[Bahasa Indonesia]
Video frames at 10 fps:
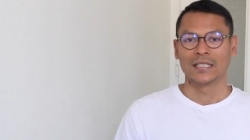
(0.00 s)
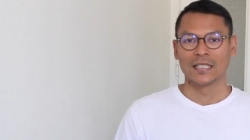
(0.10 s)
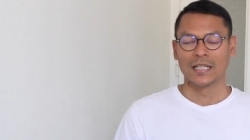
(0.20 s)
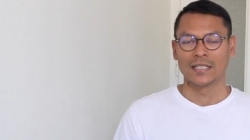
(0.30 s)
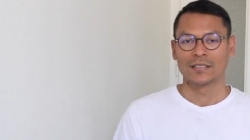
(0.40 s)

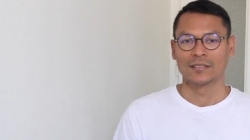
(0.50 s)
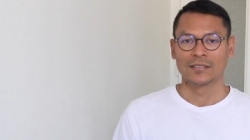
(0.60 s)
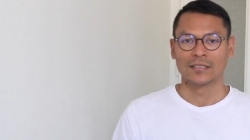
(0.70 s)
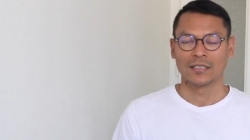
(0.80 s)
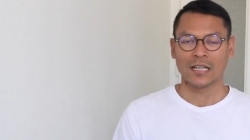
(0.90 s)
Ya,
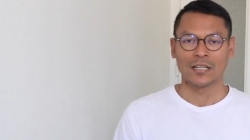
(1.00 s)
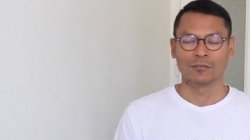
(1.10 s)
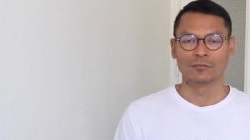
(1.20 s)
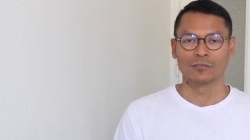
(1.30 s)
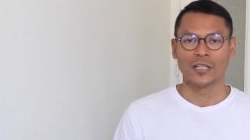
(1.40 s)
kalau
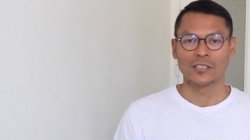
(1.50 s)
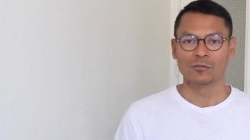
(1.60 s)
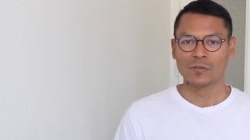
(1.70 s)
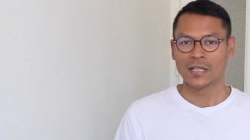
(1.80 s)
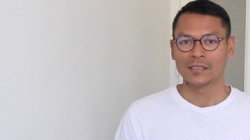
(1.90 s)
untuk
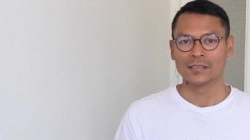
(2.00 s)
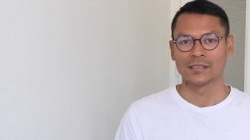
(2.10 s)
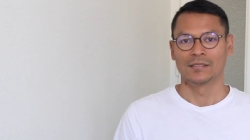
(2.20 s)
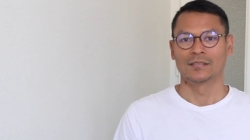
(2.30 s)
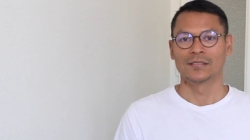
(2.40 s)
S2 uh,
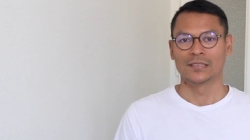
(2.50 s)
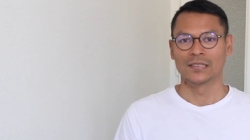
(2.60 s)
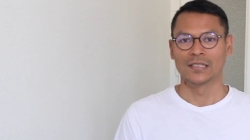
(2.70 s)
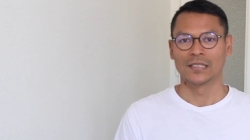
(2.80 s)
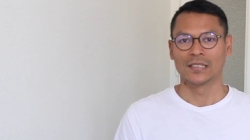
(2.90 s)

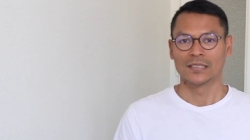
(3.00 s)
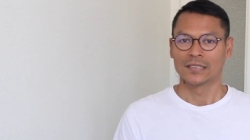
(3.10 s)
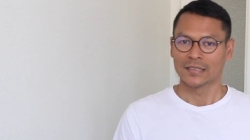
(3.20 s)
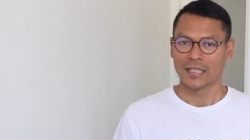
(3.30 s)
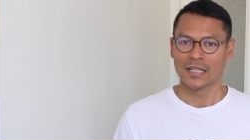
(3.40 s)
eh,
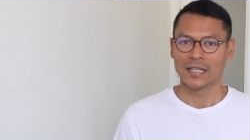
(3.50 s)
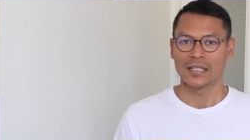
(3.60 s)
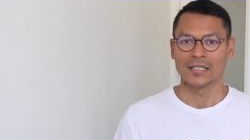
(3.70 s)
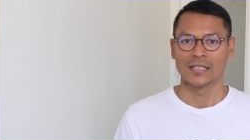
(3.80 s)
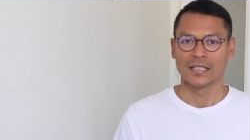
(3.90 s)

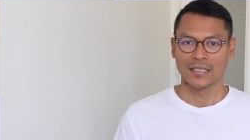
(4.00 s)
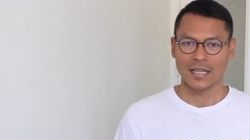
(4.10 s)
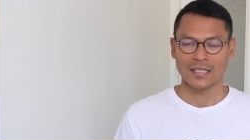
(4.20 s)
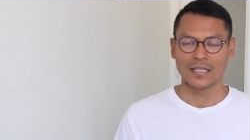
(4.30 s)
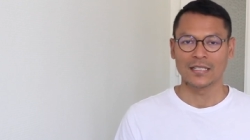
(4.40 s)
saya
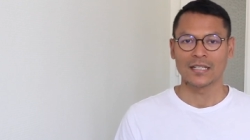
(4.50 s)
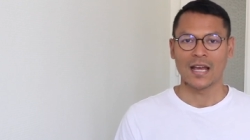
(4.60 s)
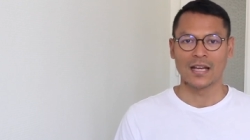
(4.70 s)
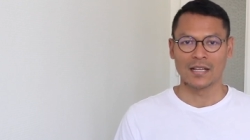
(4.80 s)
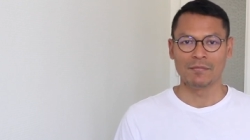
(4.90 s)
yakin
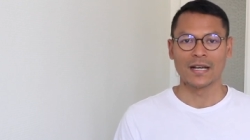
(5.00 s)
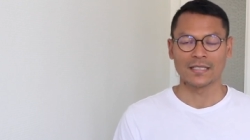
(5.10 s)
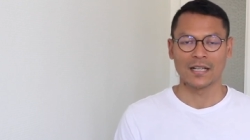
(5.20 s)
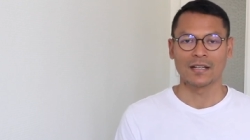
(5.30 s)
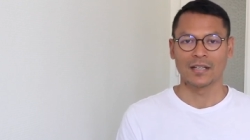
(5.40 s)
ada
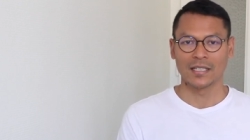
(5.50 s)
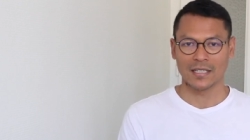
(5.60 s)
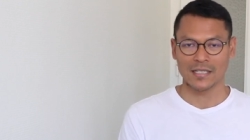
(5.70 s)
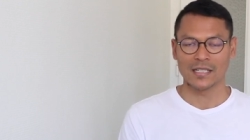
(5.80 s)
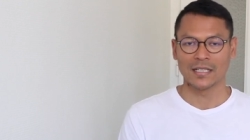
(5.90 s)
bahasa
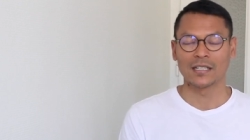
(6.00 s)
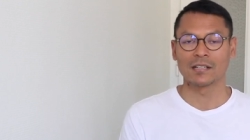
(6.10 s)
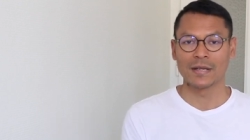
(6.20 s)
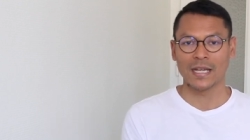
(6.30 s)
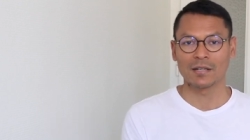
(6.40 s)
Inggrisnya dan
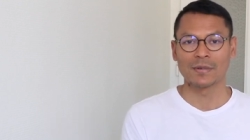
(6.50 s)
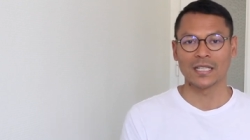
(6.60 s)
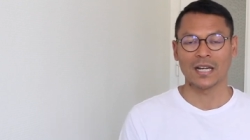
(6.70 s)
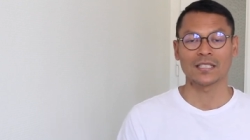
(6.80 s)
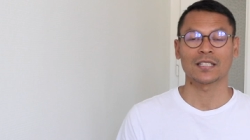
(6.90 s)
kebanyakan bahasa
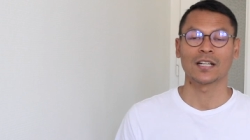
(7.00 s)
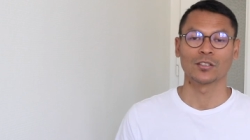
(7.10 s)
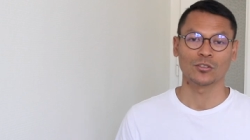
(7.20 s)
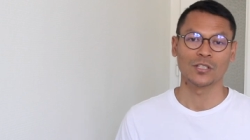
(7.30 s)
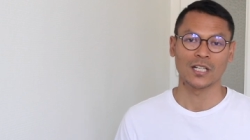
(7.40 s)
Inggris
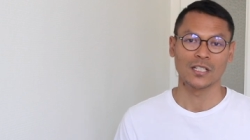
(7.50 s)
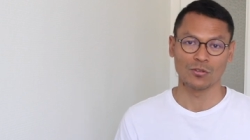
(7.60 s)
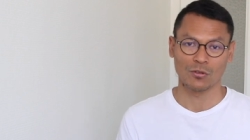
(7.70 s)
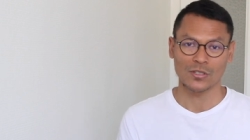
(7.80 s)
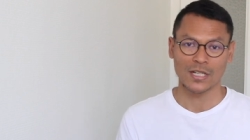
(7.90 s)
tergantung dari
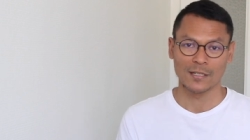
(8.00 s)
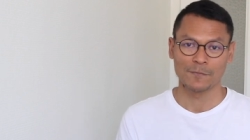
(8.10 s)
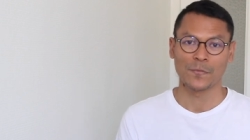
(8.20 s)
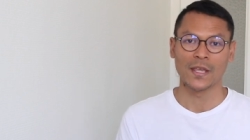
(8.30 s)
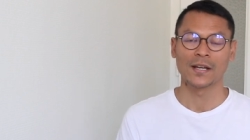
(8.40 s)
jurusan.
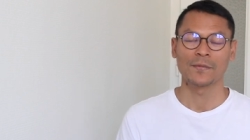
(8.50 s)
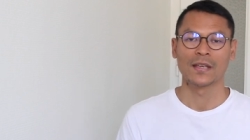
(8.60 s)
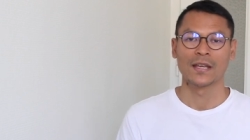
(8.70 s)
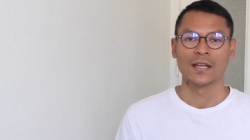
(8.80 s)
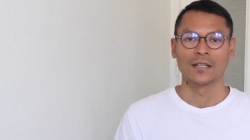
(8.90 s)
Ya,
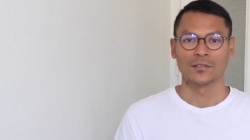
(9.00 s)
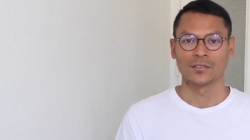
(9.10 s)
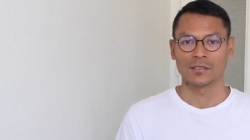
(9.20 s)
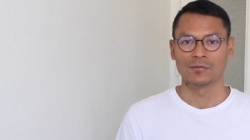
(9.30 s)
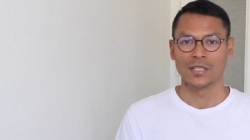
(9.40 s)

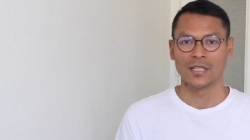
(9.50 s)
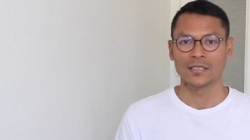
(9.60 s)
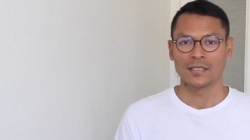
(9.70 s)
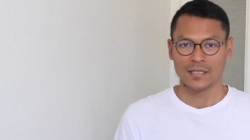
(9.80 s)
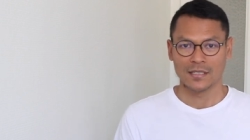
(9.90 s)
terus
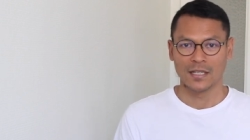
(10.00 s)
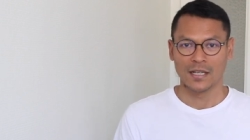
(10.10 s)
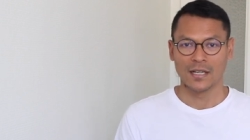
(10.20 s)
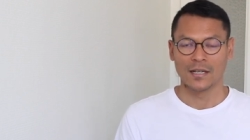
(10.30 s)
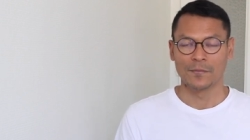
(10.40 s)
kemudian
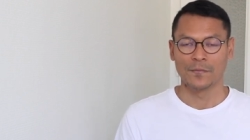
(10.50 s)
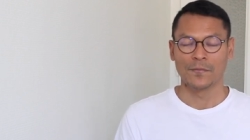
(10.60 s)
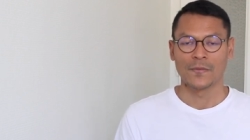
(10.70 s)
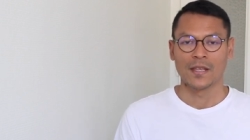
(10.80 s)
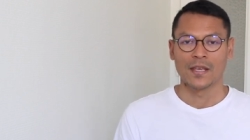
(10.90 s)
uh,
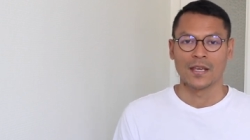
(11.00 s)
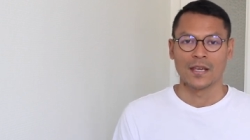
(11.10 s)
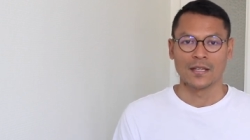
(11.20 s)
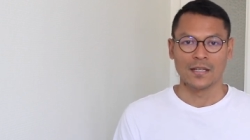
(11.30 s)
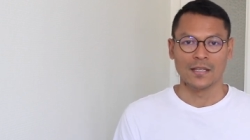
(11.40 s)

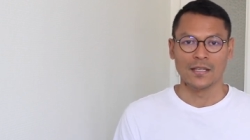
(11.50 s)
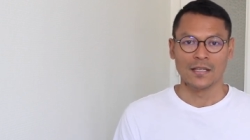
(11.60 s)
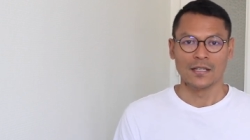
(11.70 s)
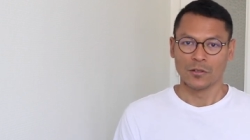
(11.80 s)
di